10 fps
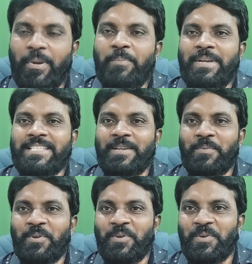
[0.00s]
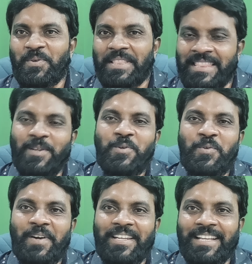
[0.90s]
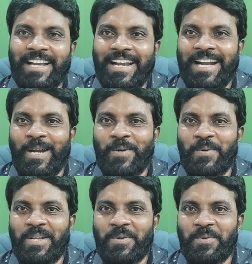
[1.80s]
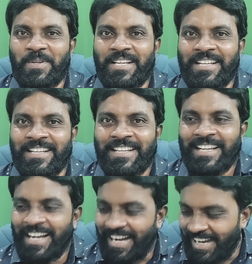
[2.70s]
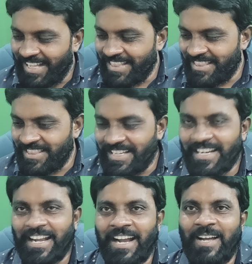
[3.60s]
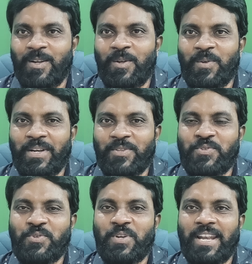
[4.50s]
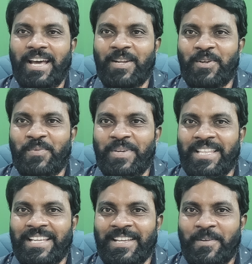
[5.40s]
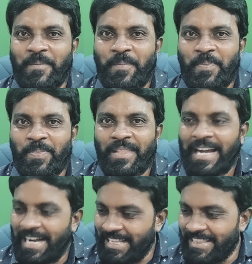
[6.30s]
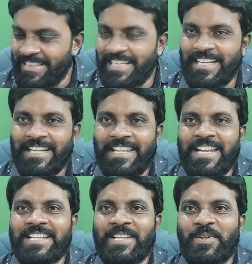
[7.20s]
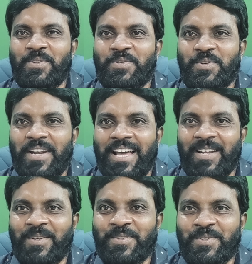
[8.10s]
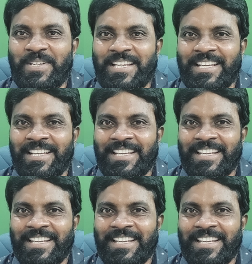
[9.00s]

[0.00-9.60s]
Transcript: ప్రపంచంలో తెలుగు వాళ్ళు ఎక్కడున్నా కూడా అందరి కళ్ళు జూన్ నాలుగు మీదే అందరి టెన్షన్ జూన్ నాలుగు చుట్టే